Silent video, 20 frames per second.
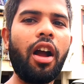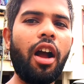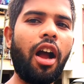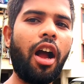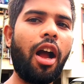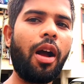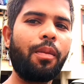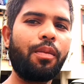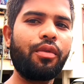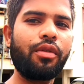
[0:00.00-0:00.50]

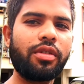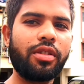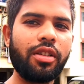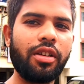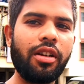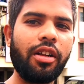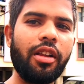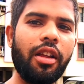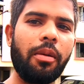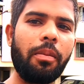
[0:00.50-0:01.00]
आप उस
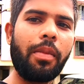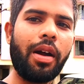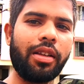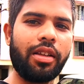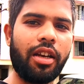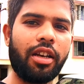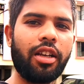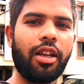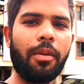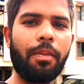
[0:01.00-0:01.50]

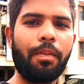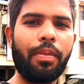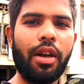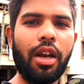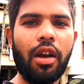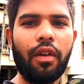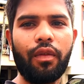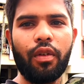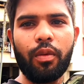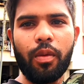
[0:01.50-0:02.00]
माथेरन के
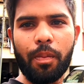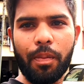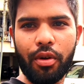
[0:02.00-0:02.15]
प्लेटफॉर्म पर